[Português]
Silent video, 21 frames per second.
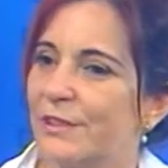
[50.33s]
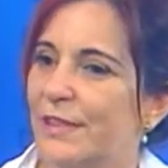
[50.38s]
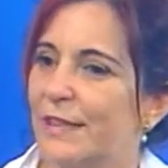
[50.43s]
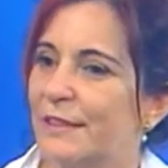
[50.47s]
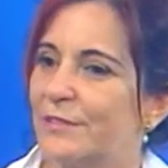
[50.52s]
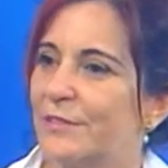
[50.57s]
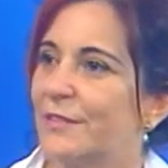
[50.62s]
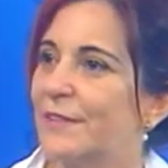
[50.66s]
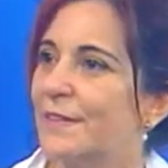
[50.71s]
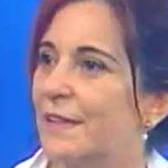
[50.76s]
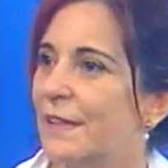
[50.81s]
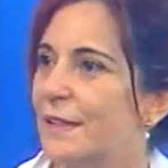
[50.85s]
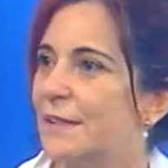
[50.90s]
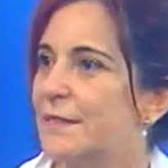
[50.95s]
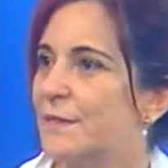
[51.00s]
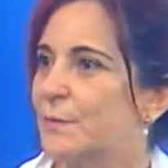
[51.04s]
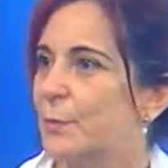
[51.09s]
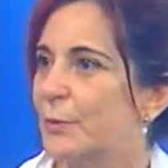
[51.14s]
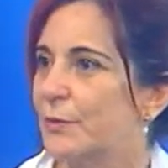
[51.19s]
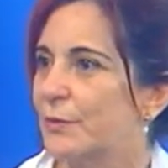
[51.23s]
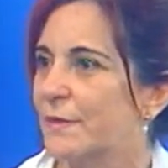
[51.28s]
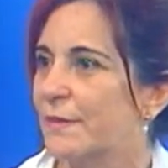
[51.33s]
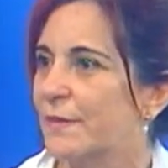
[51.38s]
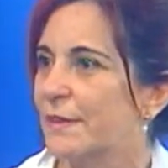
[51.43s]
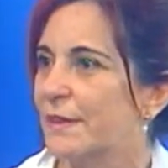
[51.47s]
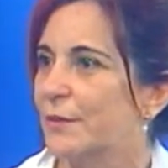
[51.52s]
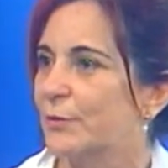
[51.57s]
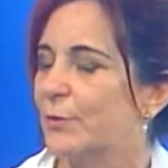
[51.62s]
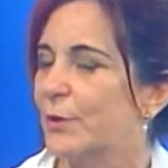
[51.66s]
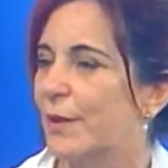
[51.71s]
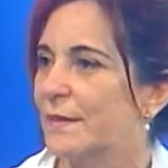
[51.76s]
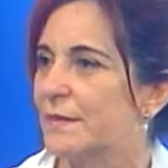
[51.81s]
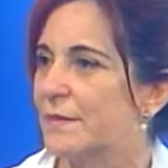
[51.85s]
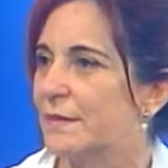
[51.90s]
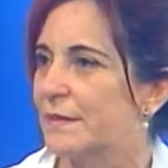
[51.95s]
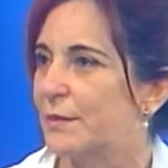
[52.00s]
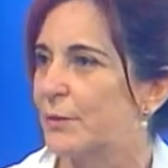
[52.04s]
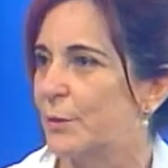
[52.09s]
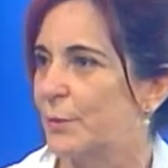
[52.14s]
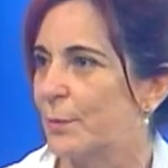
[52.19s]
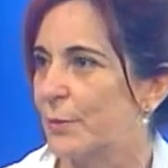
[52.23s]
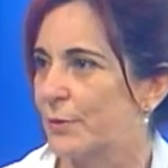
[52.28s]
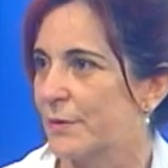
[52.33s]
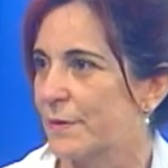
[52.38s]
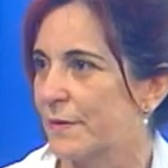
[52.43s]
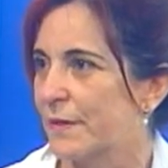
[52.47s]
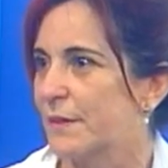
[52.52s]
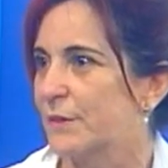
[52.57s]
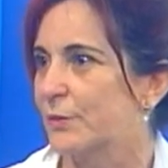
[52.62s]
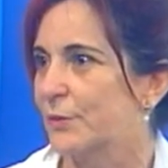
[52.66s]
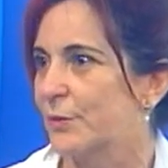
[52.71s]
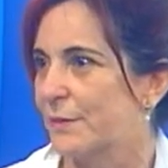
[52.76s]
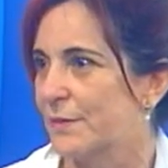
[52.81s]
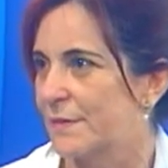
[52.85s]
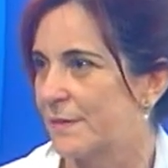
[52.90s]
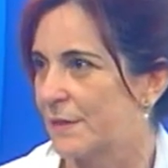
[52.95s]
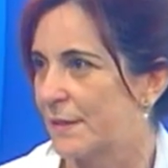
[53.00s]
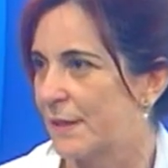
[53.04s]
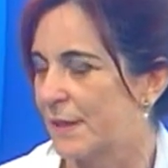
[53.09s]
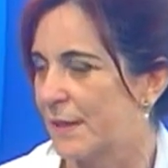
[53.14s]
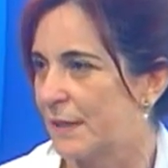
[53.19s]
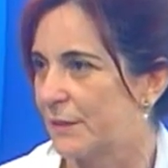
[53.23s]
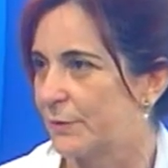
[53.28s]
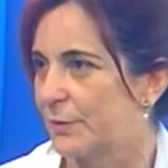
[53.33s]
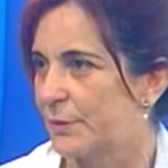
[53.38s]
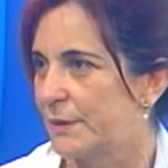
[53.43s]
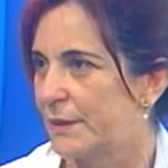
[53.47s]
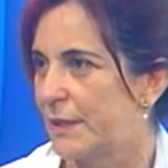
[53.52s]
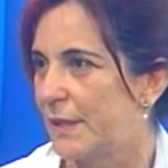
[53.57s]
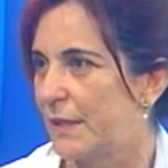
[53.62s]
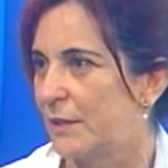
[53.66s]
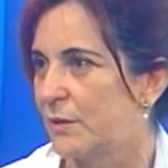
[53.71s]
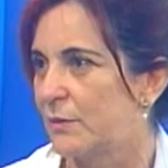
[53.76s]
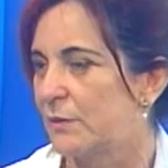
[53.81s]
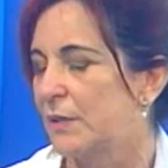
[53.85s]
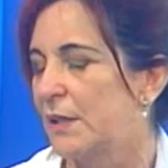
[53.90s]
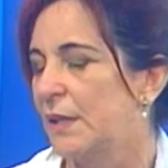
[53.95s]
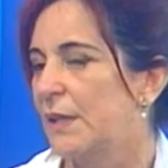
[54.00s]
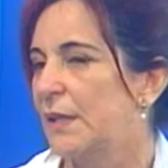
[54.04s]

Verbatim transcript: que é de 3% a 5% considerado ideal.